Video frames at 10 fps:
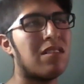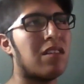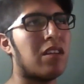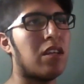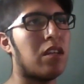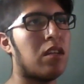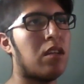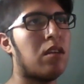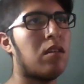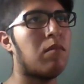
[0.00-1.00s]

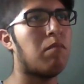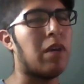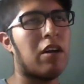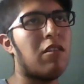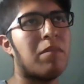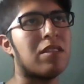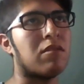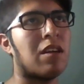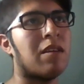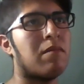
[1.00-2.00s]
y me dejaron en paz, o
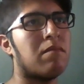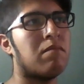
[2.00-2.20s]
sea,